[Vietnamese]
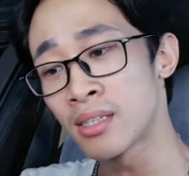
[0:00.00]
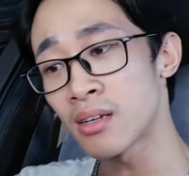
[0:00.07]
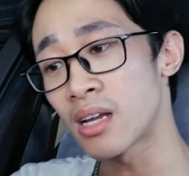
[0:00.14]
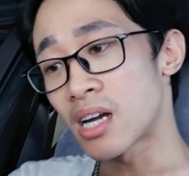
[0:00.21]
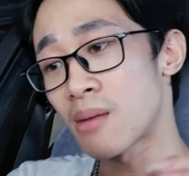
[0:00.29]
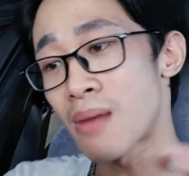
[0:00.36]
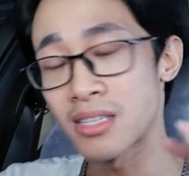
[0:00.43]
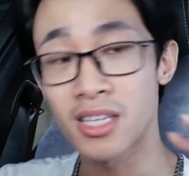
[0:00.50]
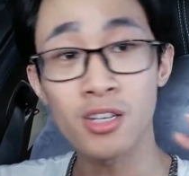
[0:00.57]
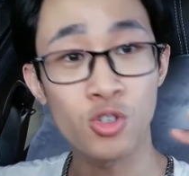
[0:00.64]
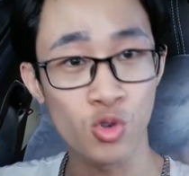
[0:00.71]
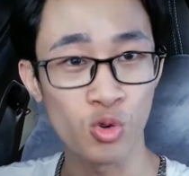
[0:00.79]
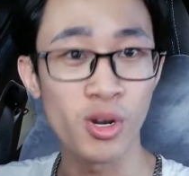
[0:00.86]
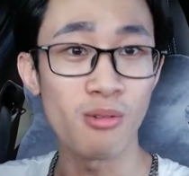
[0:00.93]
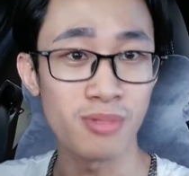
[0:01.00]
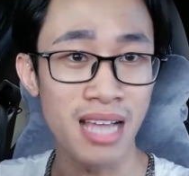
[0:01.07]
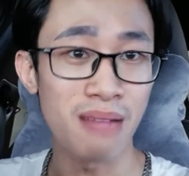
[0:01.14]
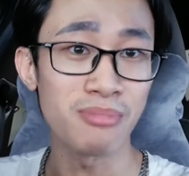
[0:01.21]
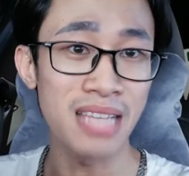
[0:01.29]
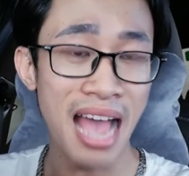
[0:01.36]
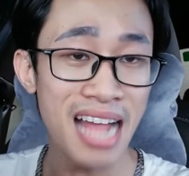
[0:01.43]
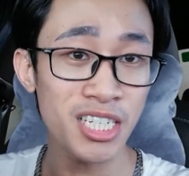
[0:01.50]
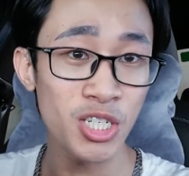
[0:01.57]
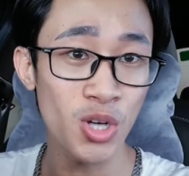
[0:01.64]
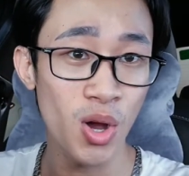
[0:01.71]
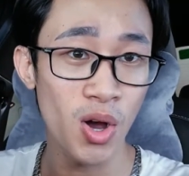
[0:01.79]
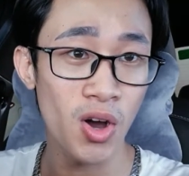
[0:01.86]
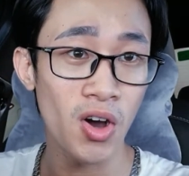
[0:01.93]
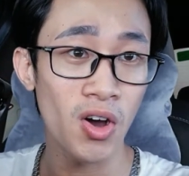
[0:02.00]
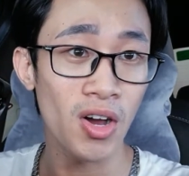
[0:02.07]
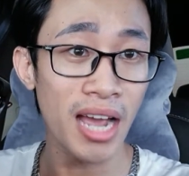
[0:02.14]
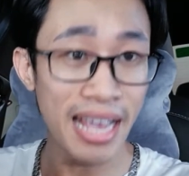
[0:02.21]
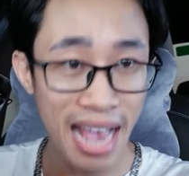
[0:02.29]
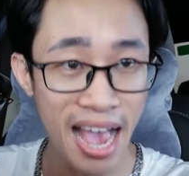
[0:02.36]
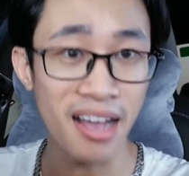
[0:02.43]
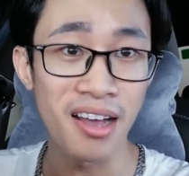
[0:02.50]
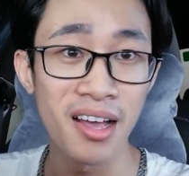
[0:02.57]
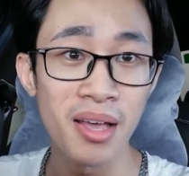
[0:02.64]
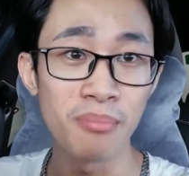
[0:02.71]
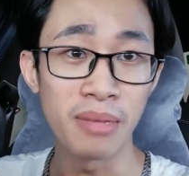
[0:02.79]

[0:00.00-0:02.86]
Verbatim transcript: tức là các bạn sẽ chủ động giảm giá cho khách hàng